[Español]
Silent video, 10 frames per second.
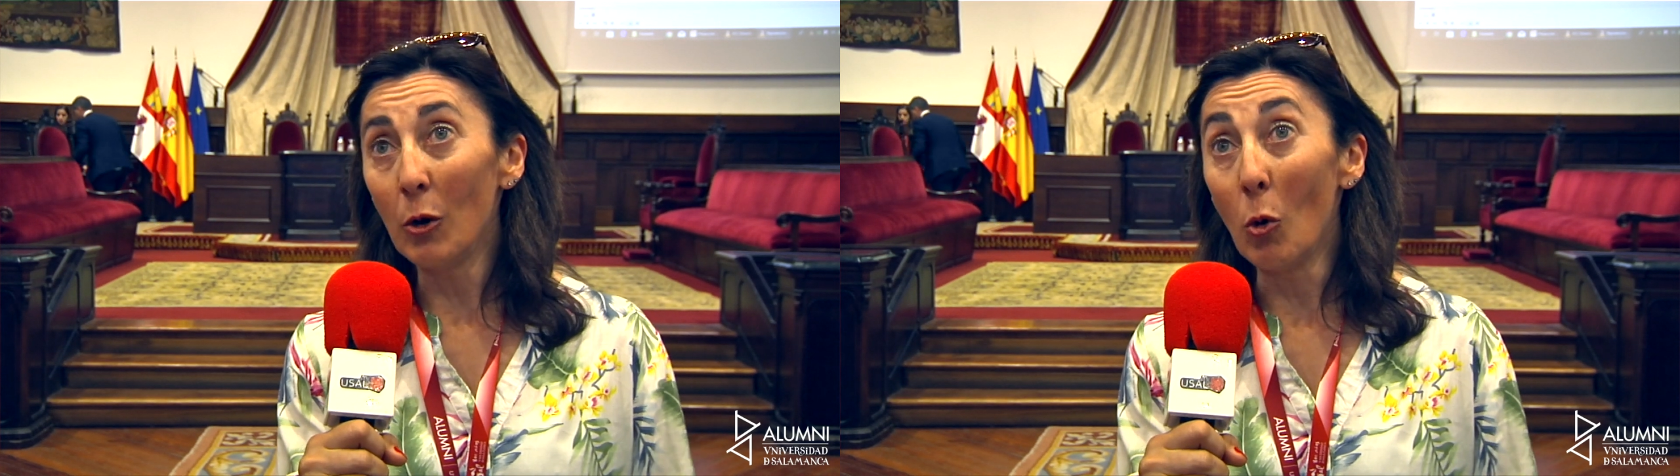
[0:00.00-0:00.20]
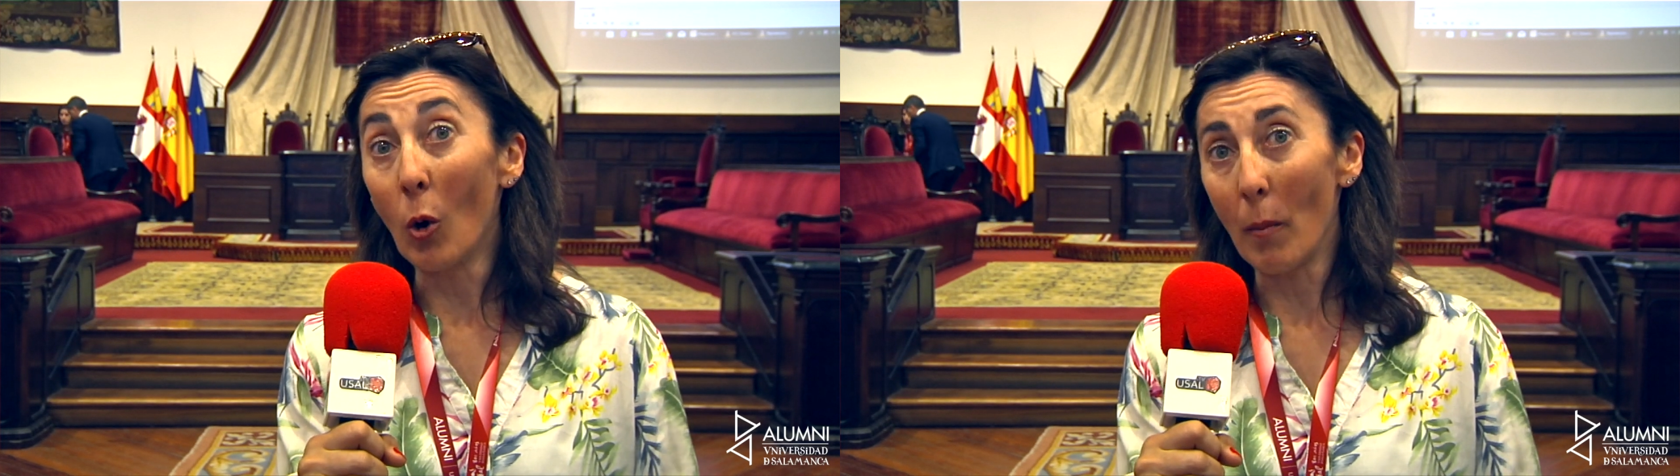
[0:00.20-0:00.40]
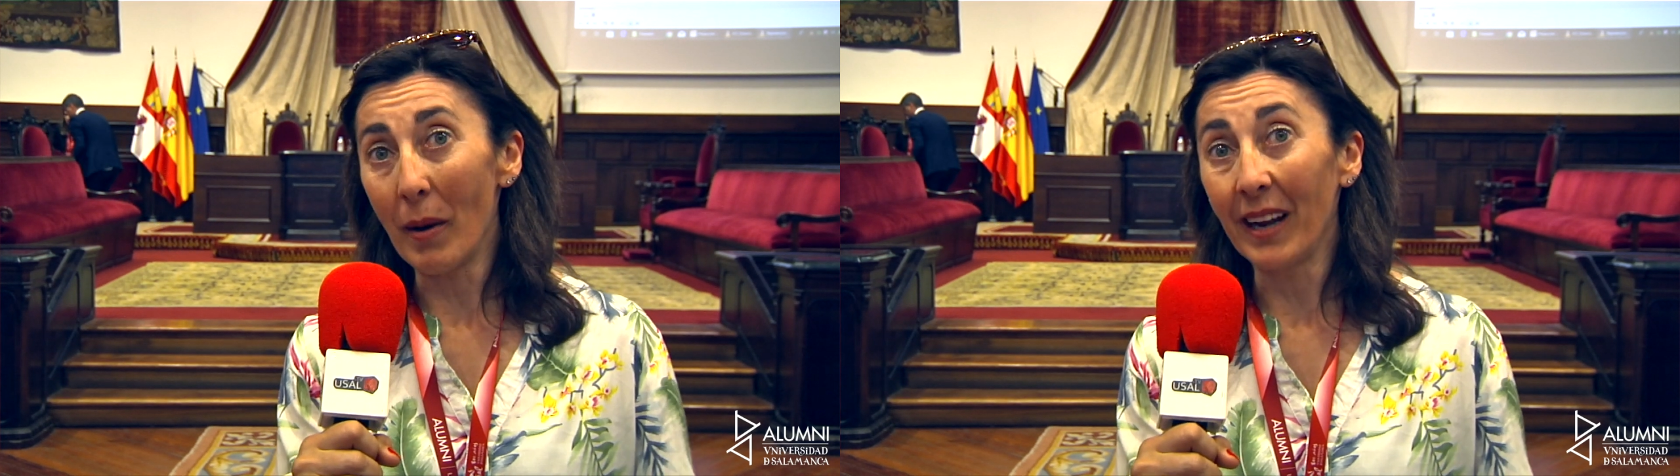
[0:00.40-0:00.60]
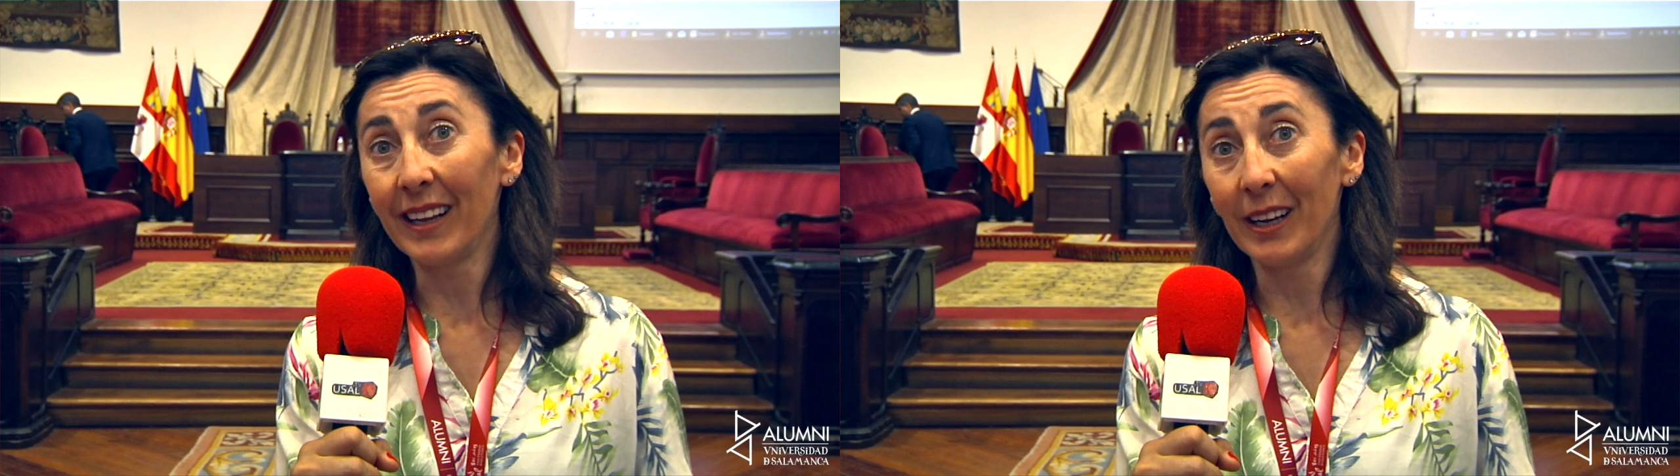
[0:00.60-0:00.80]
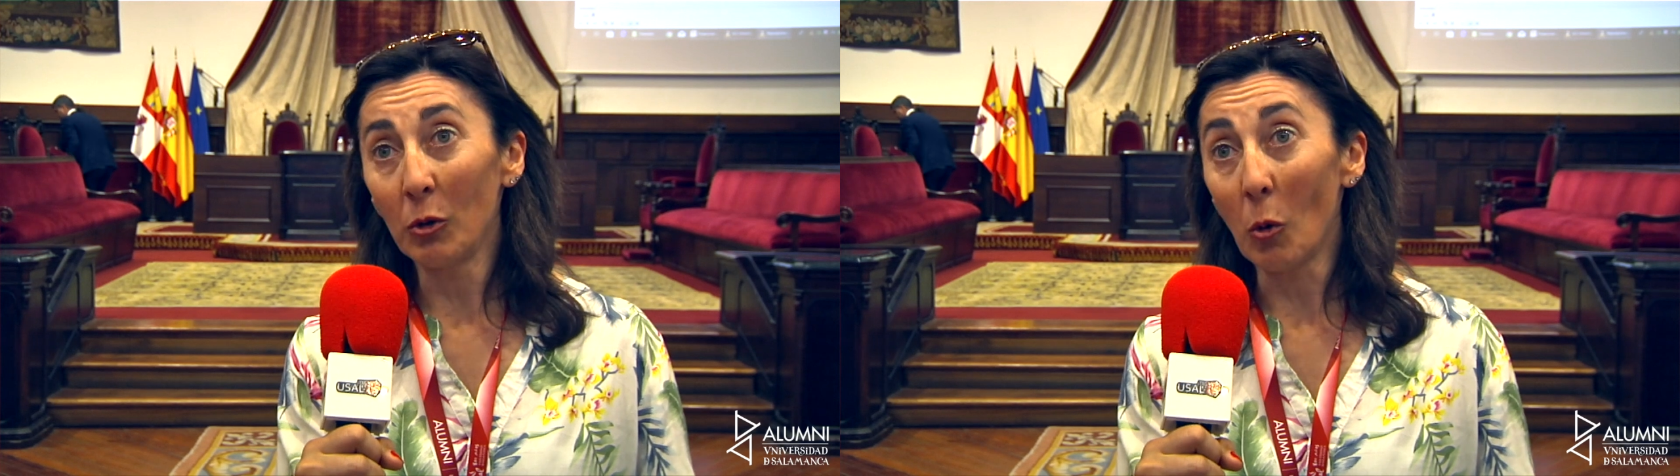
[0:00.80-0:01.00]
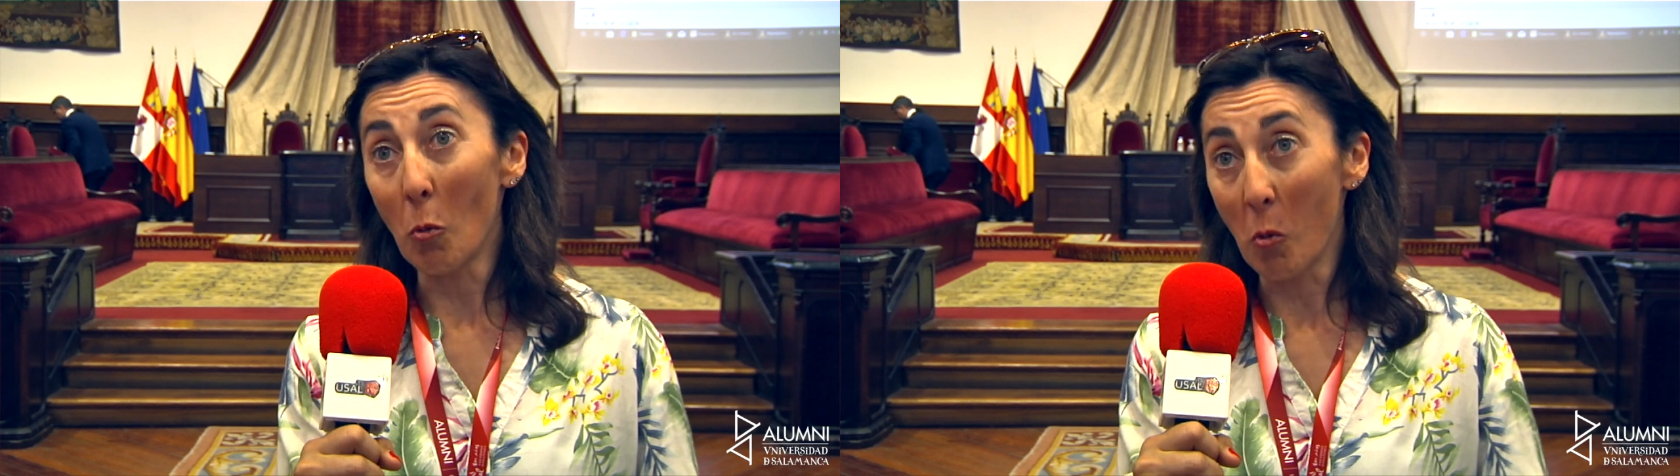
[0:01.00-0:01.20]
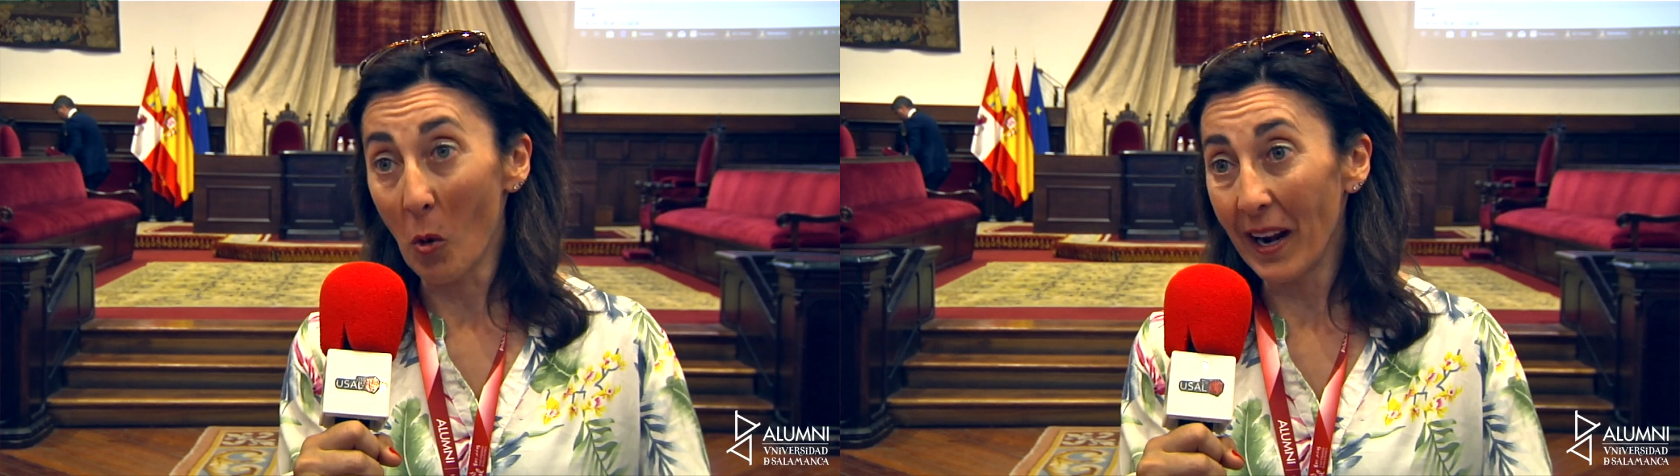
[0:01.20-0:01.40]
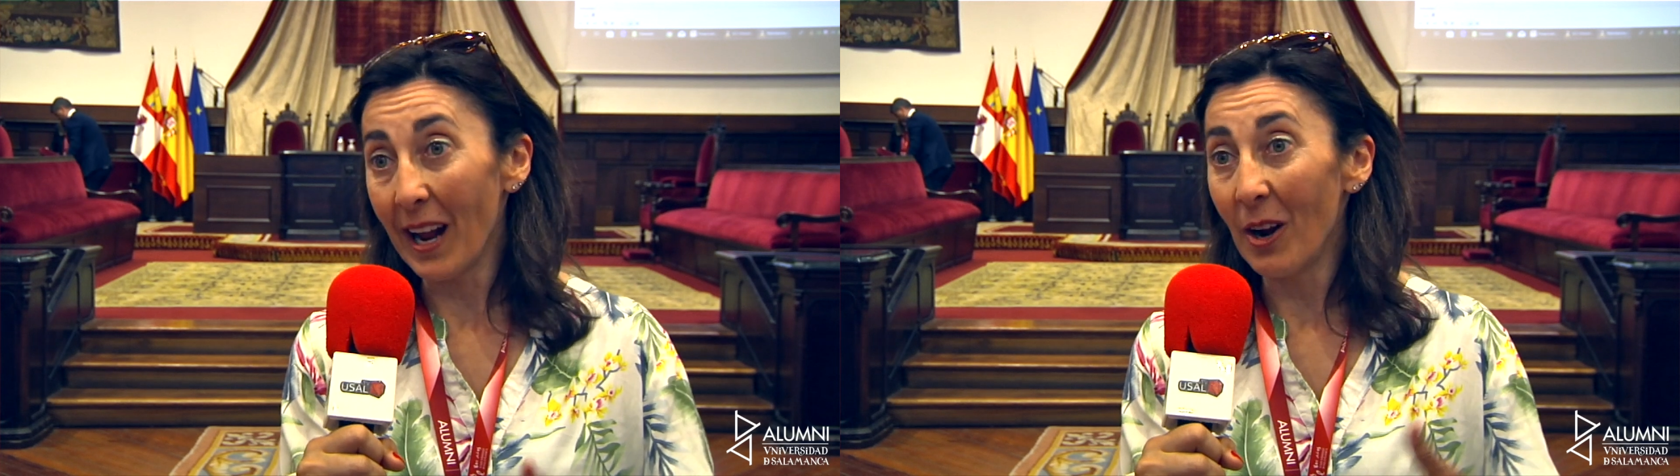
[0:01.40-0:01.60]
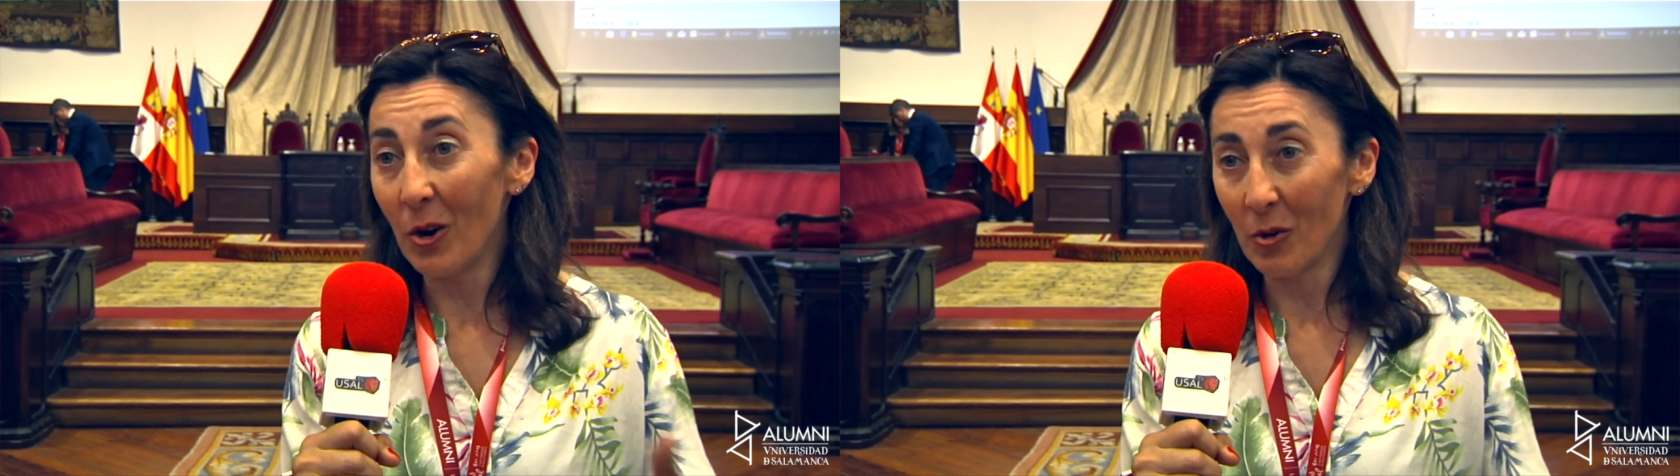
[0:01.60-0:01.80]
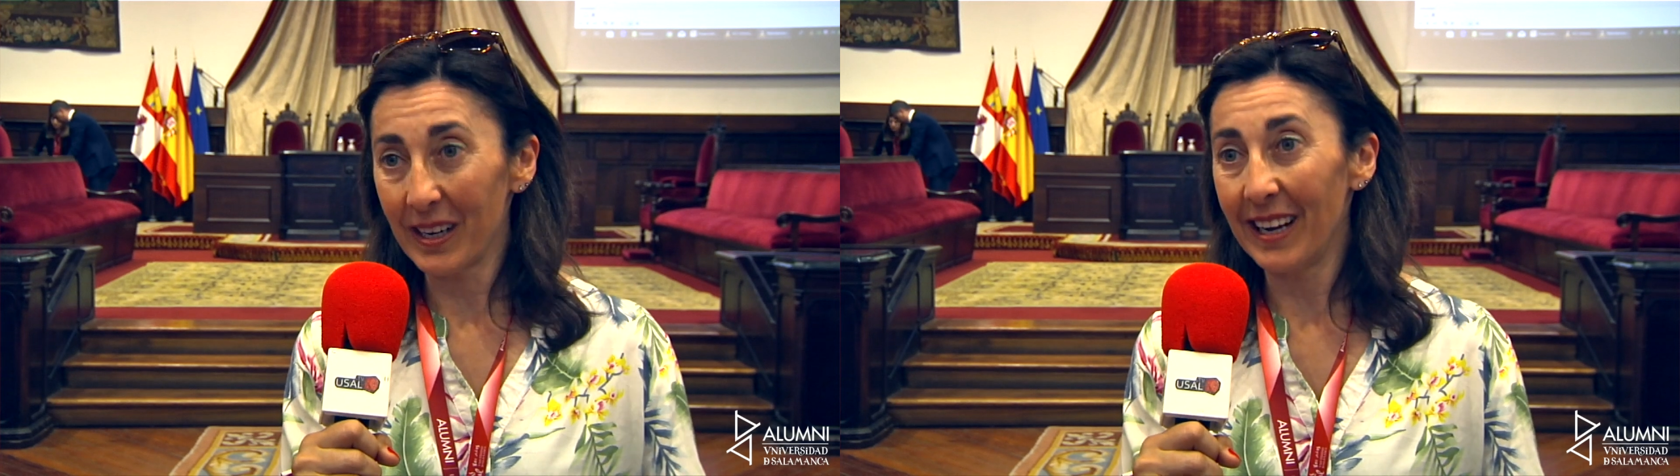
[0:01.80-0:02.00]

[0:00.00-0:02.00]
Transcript: Y luego, aparte de eso, fuera de lo